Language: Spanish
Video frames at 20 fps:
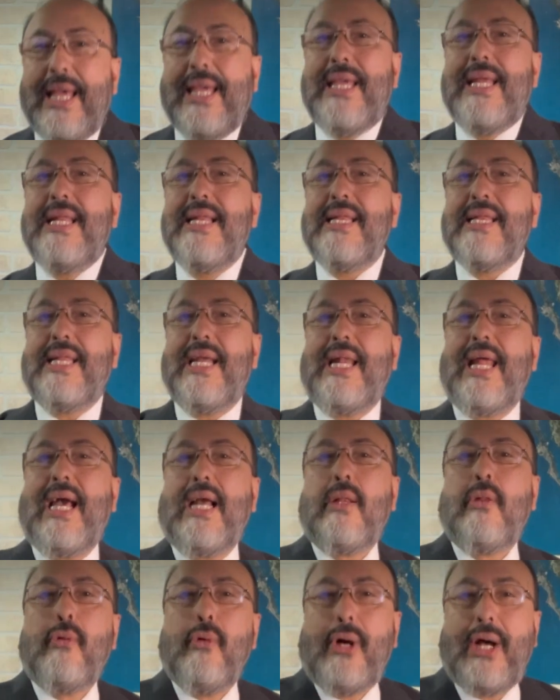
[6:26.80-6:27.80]

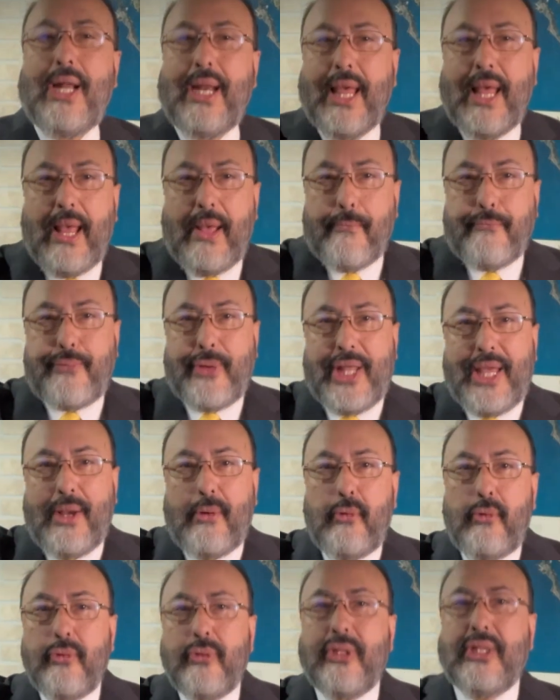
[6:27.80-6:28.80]
interactuar,
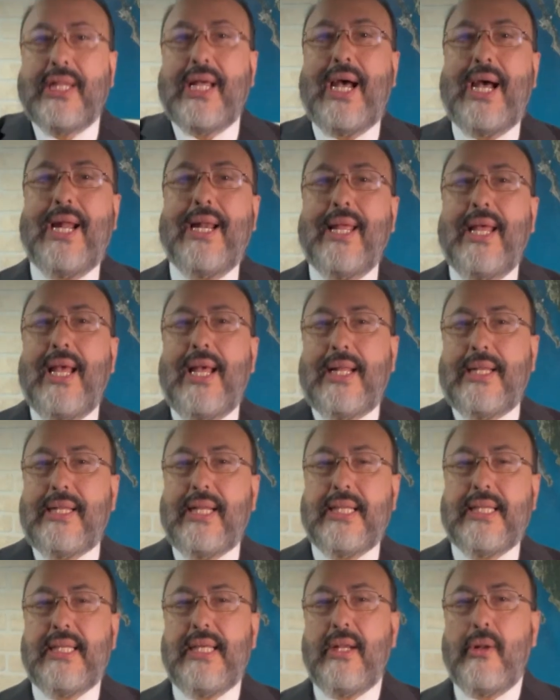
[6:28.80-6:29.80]
preguntar,
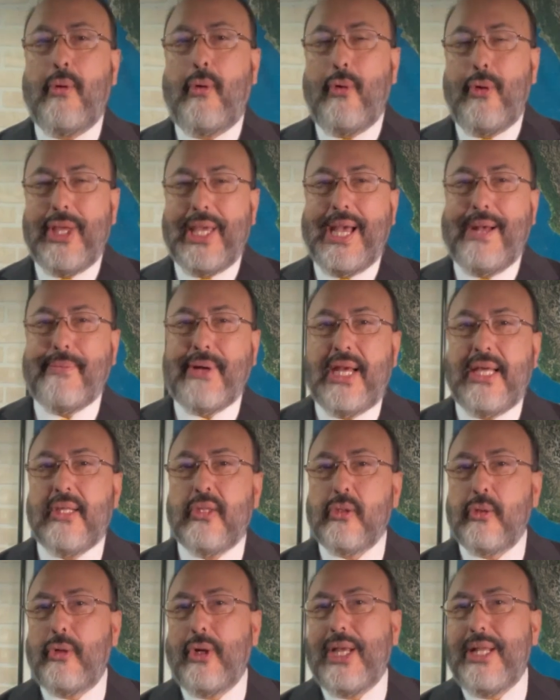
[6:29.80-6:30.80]
decir, oiga
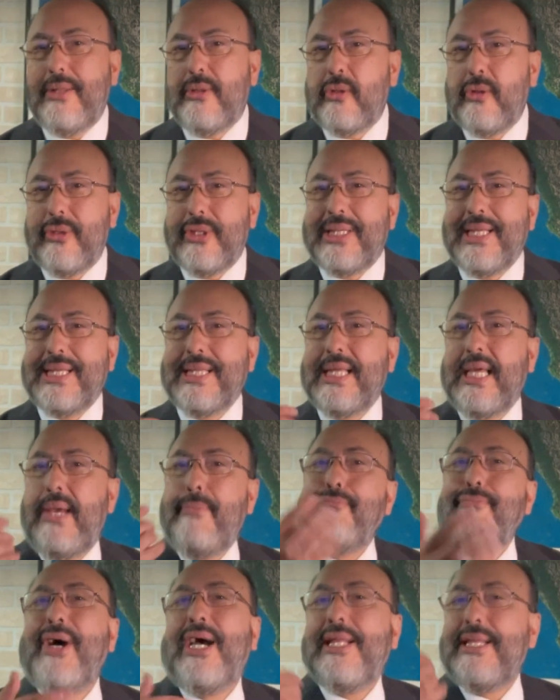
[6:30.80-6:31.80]
maestro, entonces, ¿qué
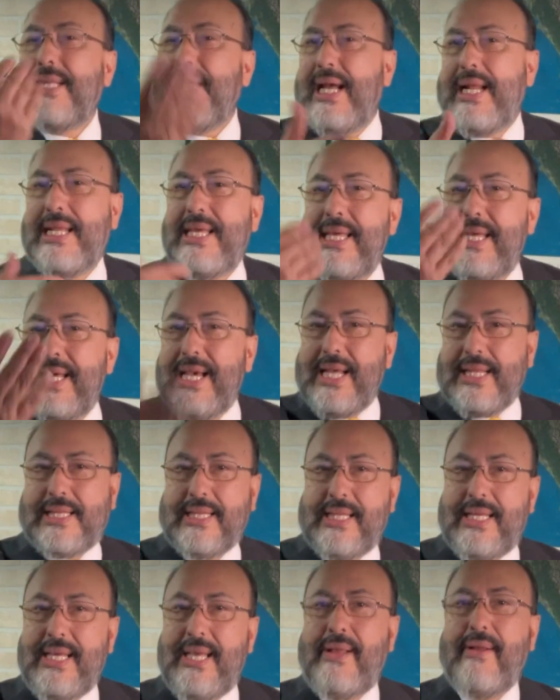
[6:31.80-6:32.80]
pasaría
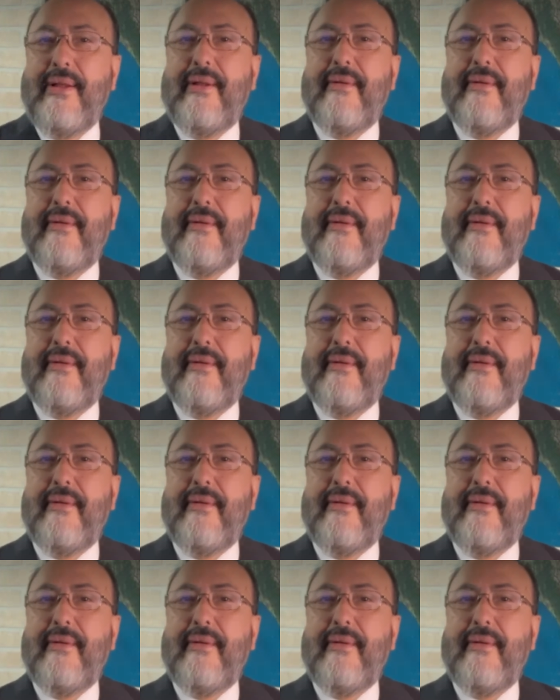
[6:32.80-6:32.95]
si